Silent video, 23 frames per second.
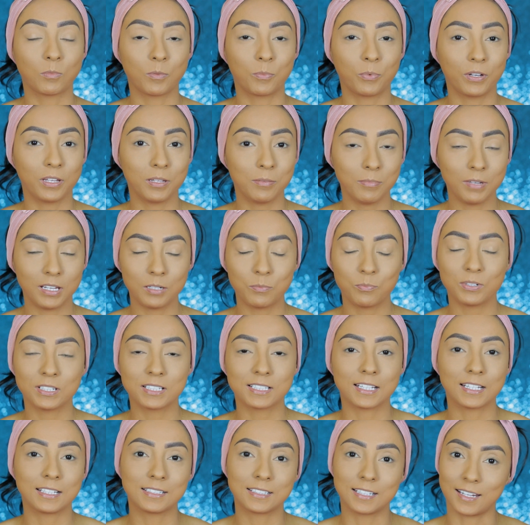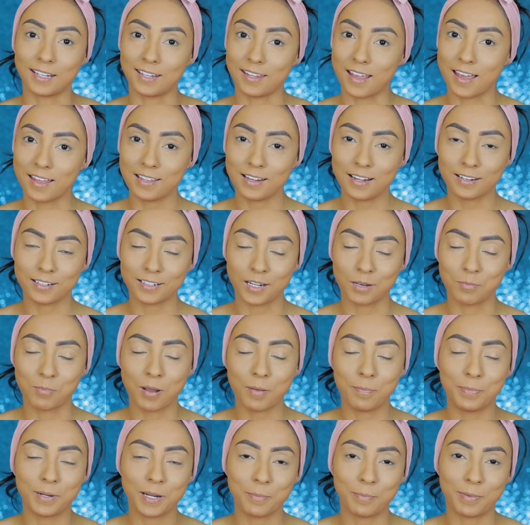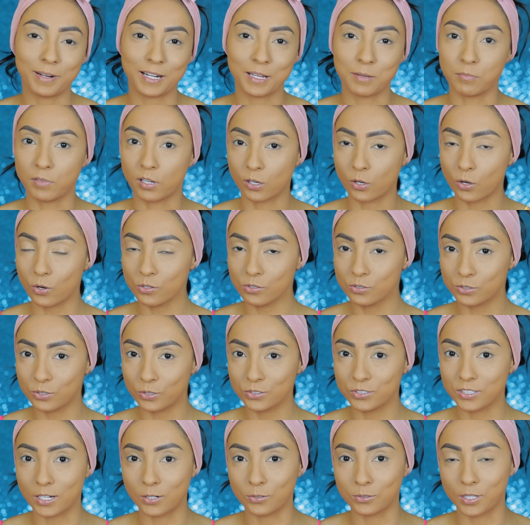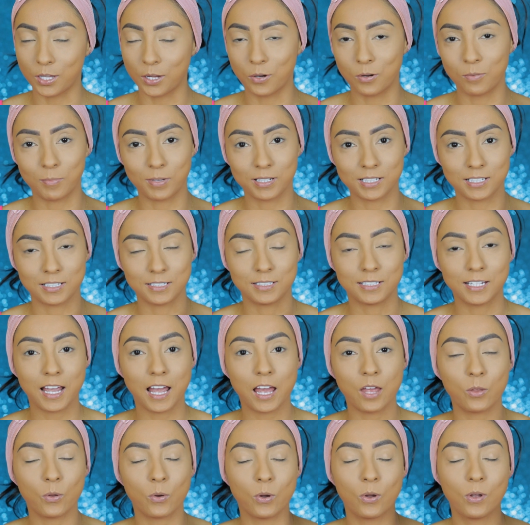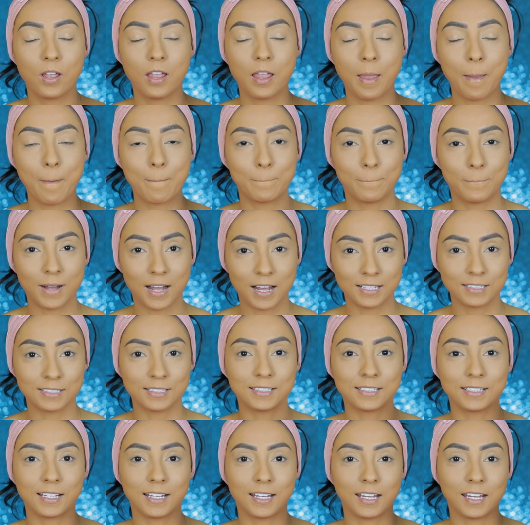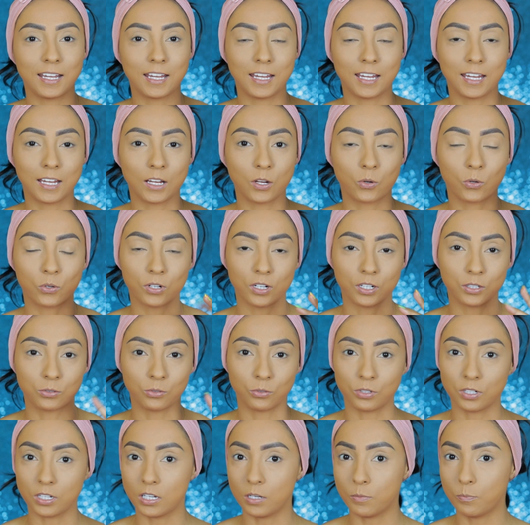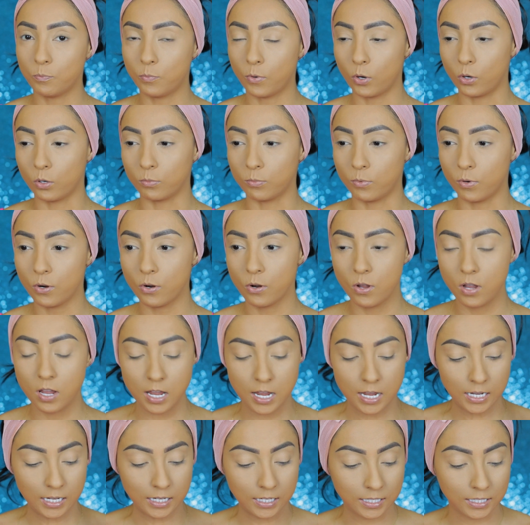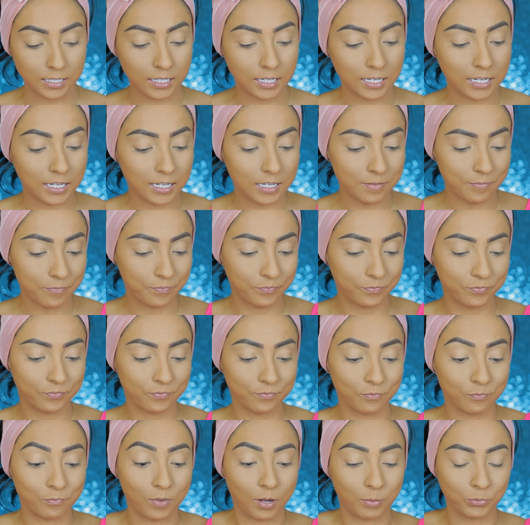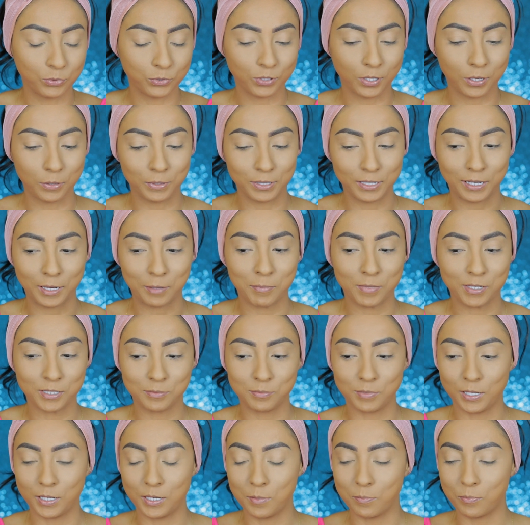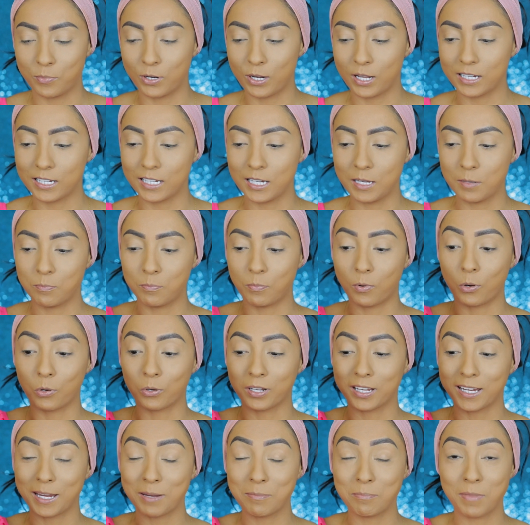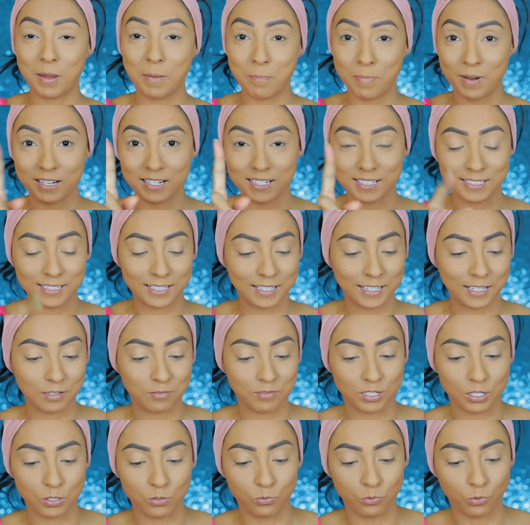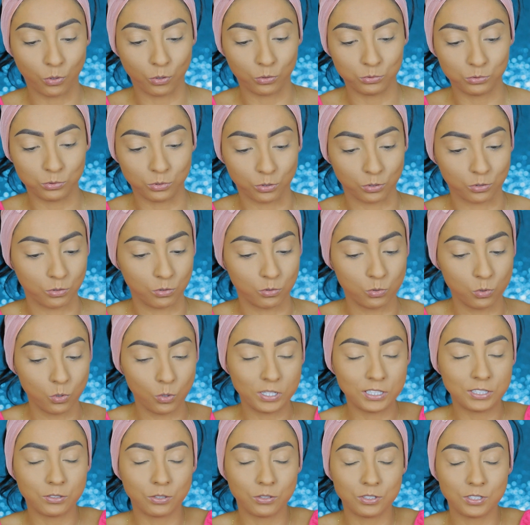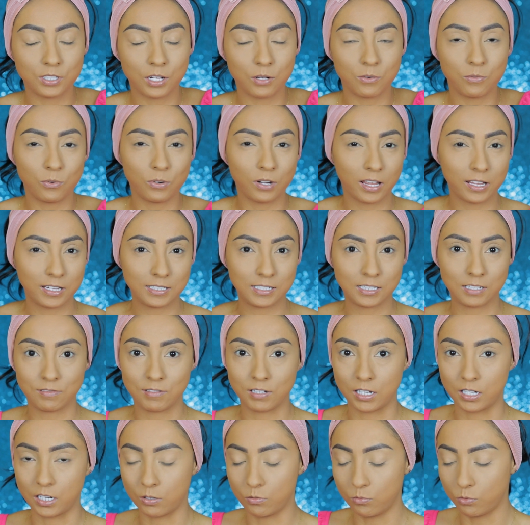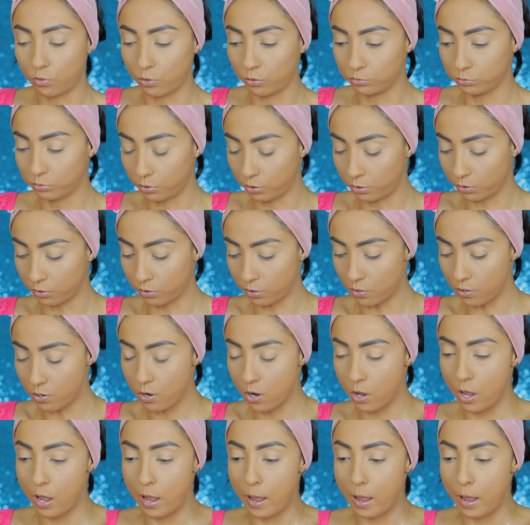como pueden ver, pues enseguida de la crema preparé mi rostro, ya lo tengo maquillado, base, corrector y polvo. Y Vamos a ver qué más viene por aquí porque me parece que vi un contorno. No estoy segura de si viene un contorno